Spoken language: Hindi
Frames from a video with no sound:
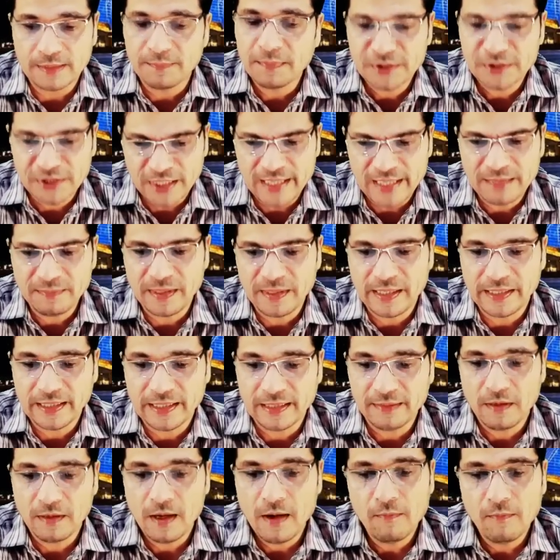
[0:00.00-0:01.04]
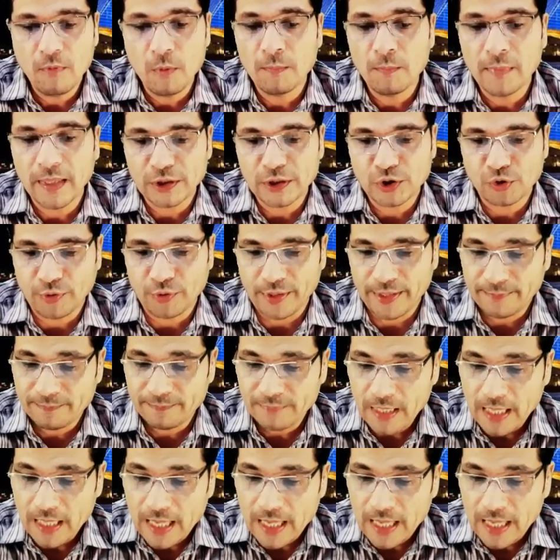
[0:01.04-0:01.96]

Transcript: बस शहीद भी नहीं है वो मर चुके हैं